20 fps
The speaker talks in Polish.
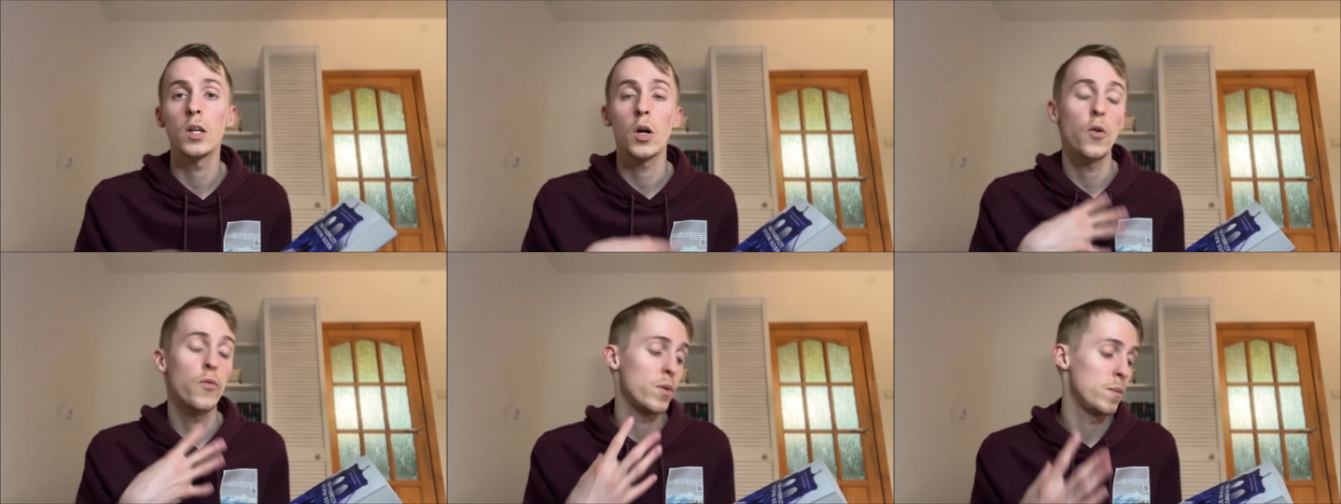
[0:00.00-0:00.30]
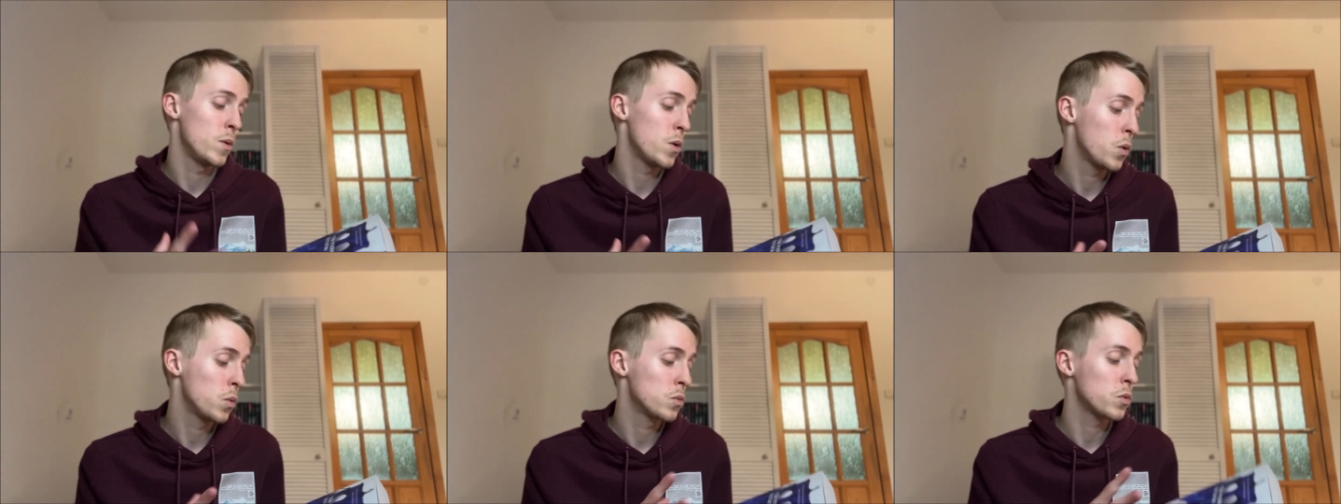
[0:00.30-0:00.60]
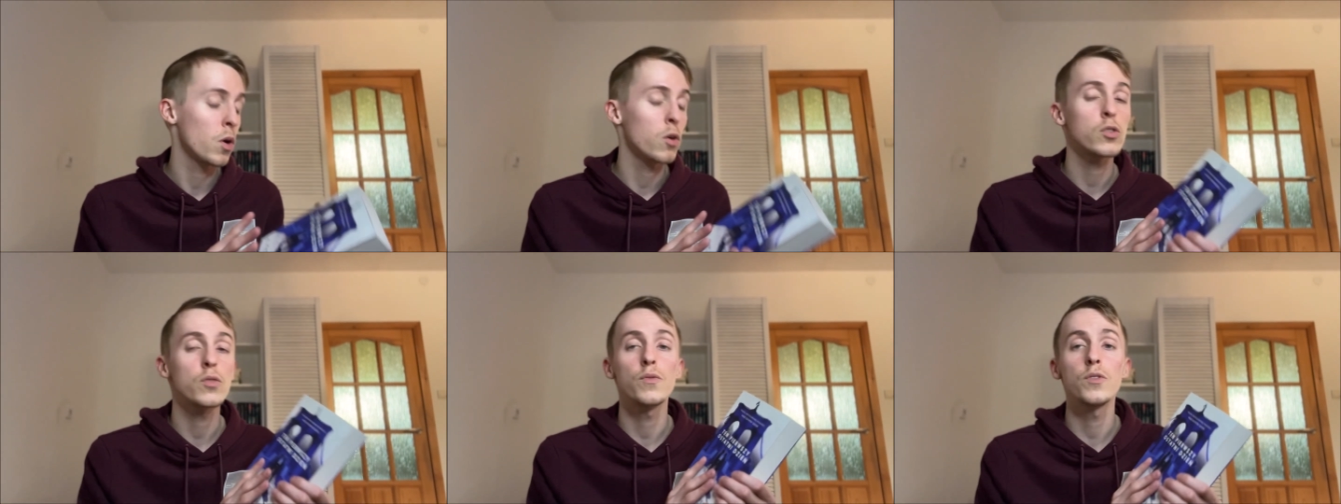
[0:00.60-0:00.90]
tego
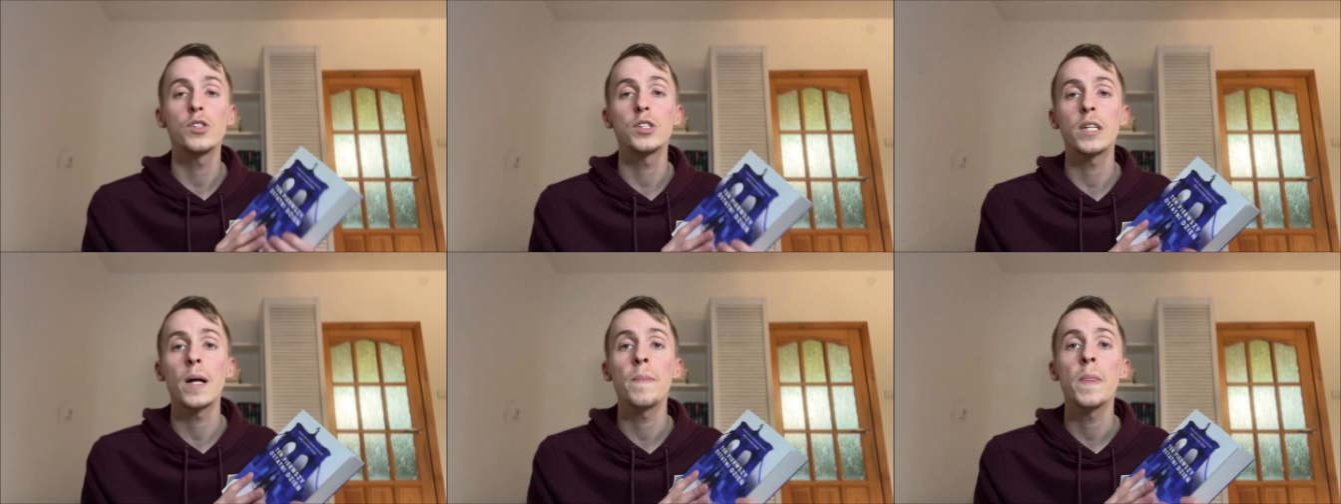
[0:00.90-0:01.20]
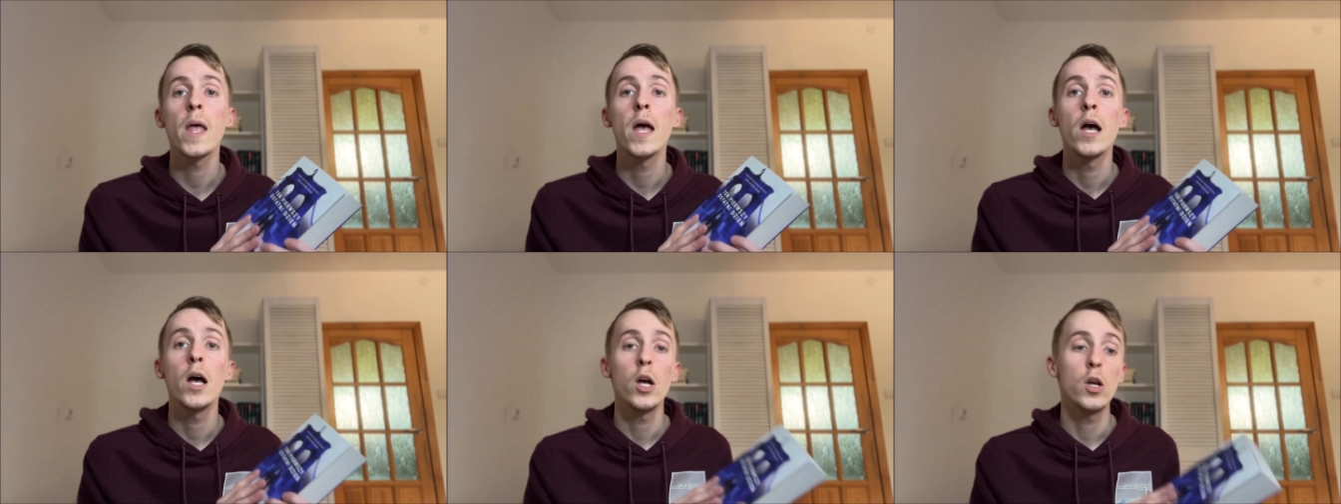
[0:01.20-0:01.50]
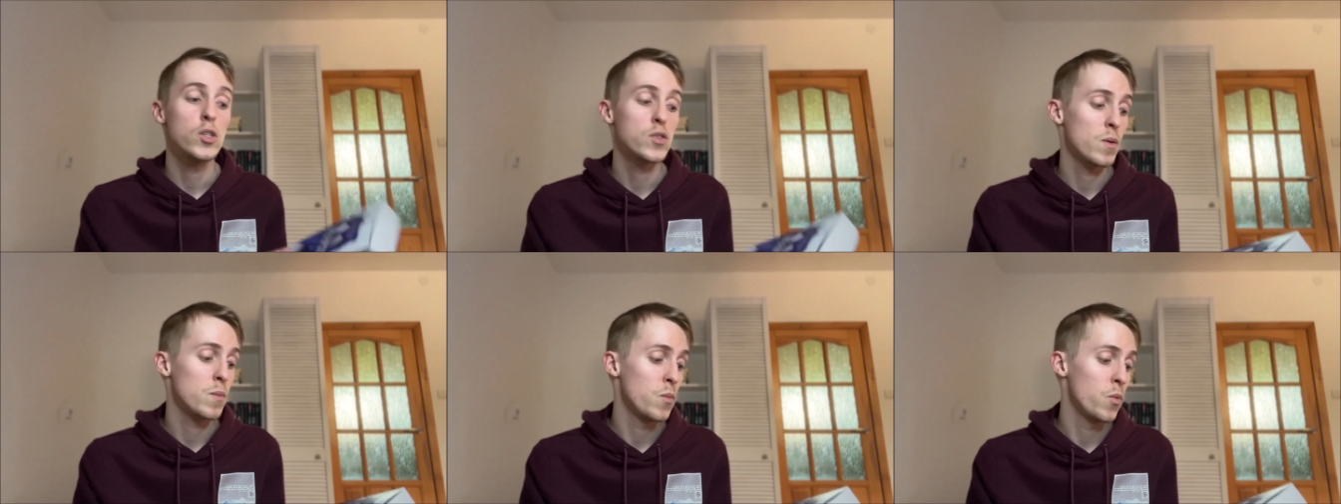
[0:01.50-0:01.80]
filmiku, to oczywiście
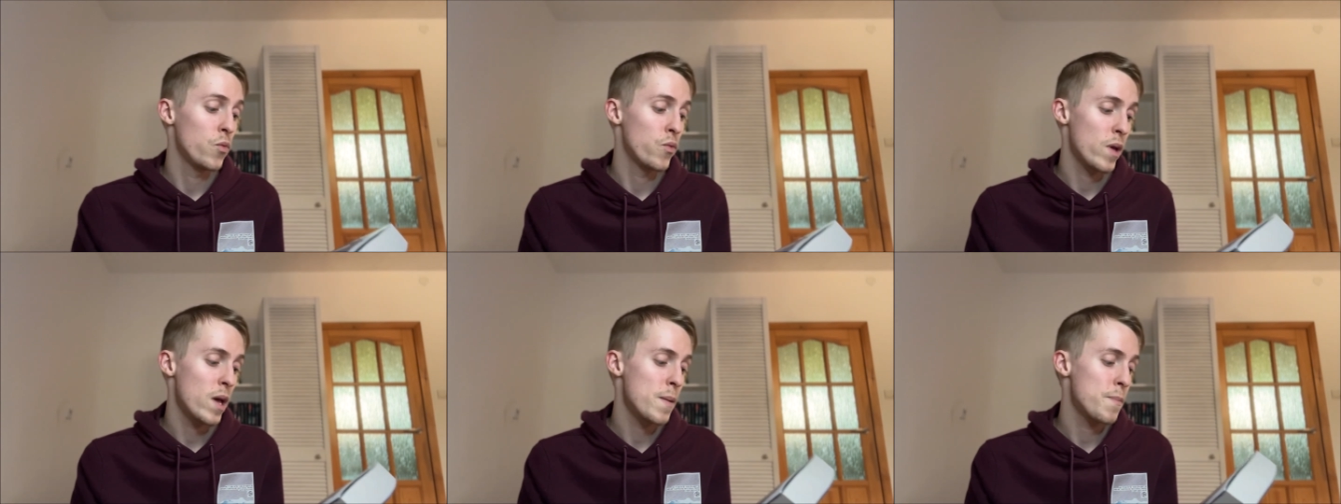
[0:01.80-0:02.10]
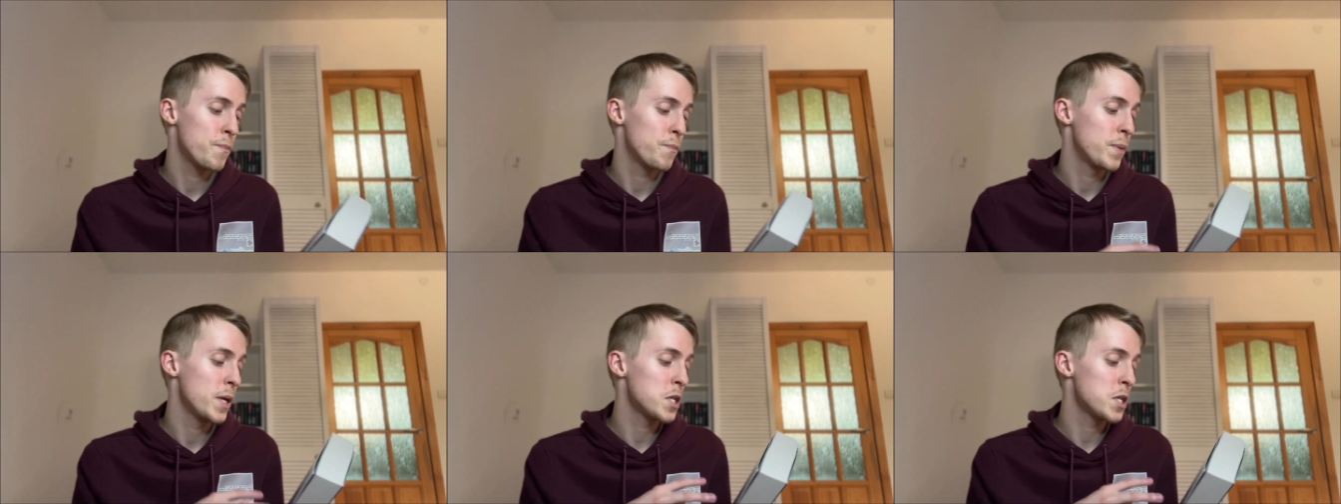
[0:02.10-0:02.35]
już Wam mówię,